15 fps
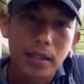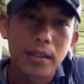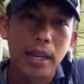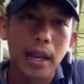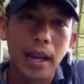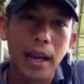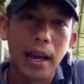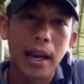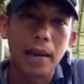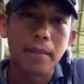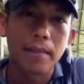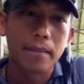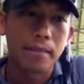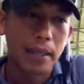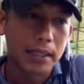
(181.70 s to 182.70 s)
นะครับ
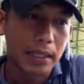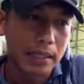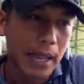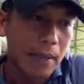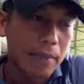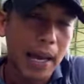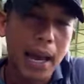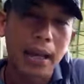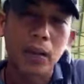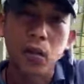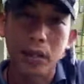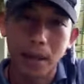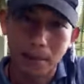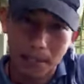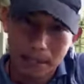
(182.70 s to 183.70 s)
มันจะทำงานโดย
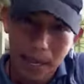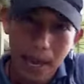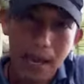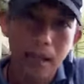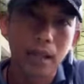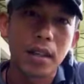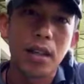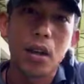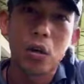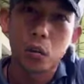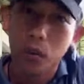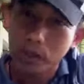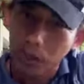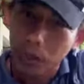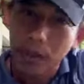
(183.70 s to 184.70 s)
ธรรมชาติด้ว
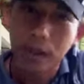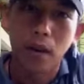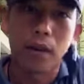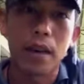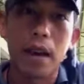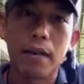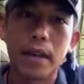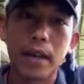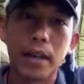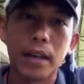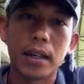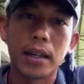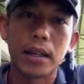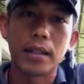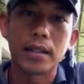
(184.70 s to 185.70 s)
ยสวิง ของเราเอง
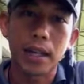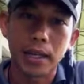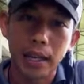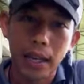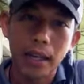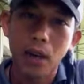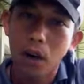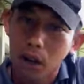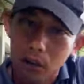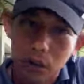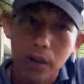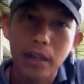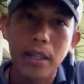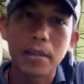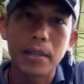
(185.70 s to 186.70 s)
เลย ฉะนั้นลองเอาทริ
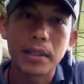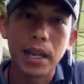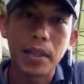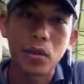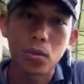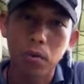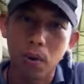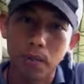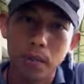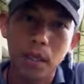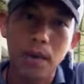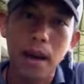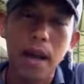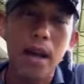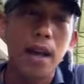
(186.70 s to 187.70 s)
คนี้ไปใช้ดูผมเชื่อ
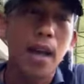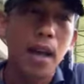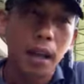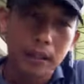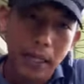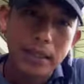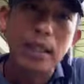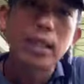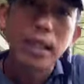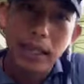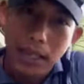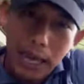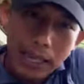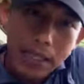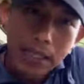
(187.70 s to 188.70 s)
ว่าท่านจะตี
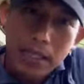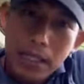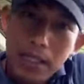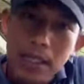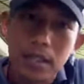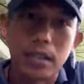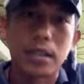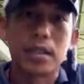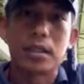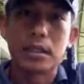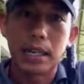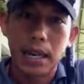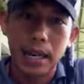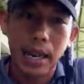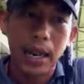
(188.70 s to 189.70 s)
ไกลขึ้น
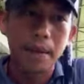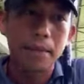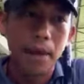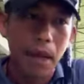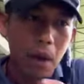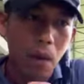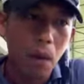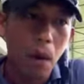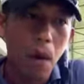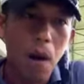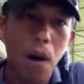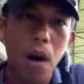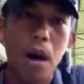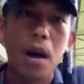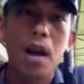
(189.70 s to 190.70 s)
นะครับ แล้วก็
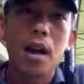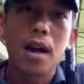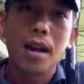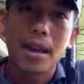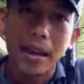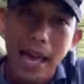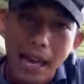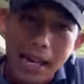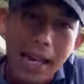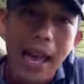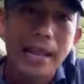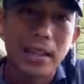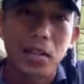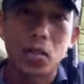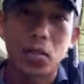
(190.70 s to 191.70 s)
ร่างกาย
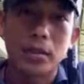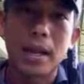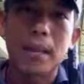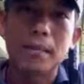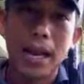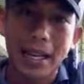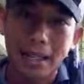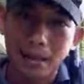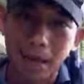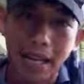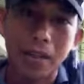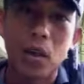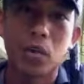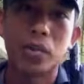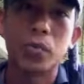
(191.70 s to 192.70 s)
จะจดจำการทำงาน
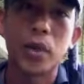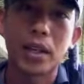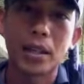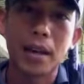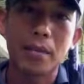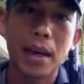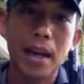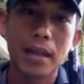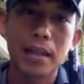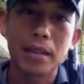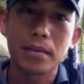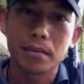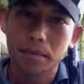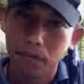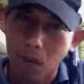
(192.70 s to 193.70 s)
ของสวิงได้มากขึ้น
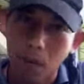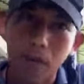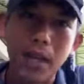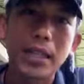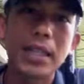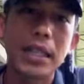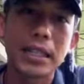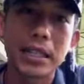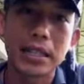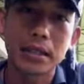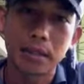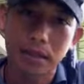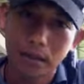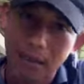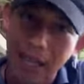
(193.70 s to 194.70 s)
ผมว่าเดือนหนึ่ง
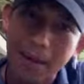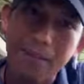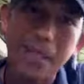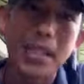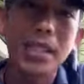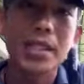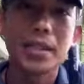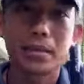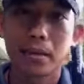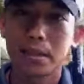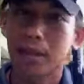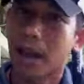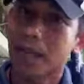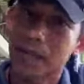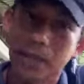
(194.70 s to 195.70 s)
ท่านมี
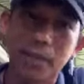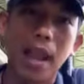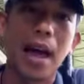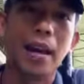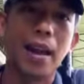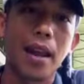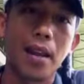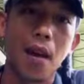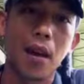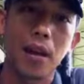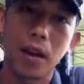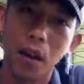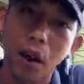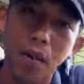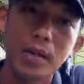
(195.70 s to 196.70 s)
20-30ล้านแน่นอน
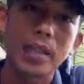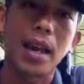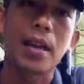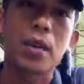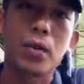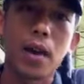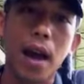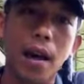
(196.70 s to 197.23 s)
ลองเอาไปใช้ดูค